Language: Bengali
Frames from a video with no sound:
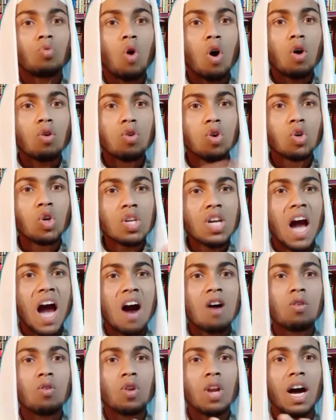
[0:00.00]
কখনোই
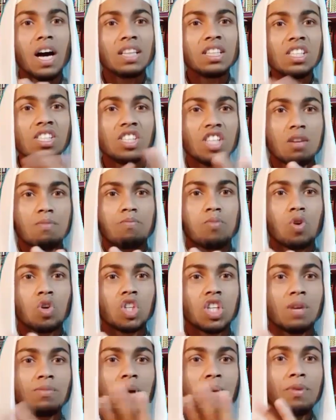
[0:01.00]
আহলুল হাদিসদের
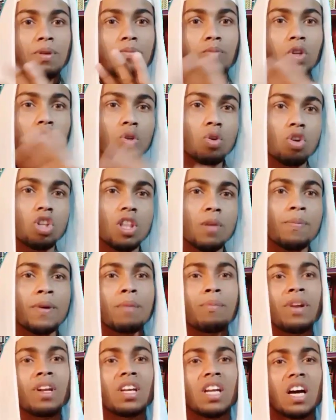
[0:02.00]
প্রোগ্রাম আপনি বন্ধ করতে
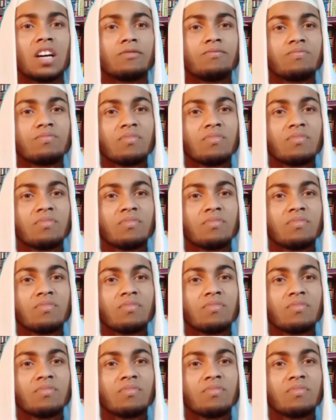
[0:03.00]
পারবেন না